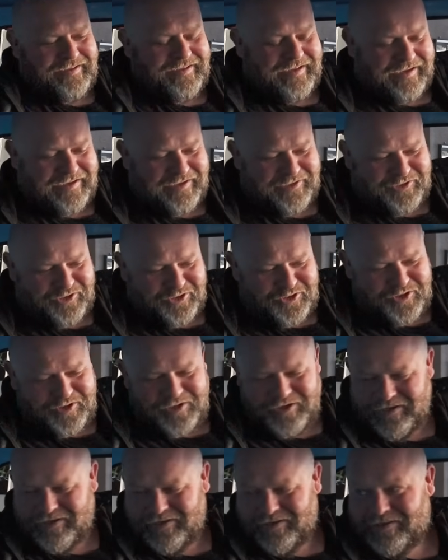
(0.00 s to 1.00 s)
Jak
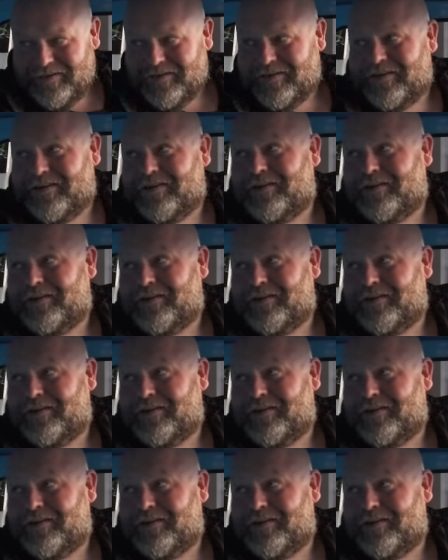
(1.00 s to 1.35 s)
ktoś y,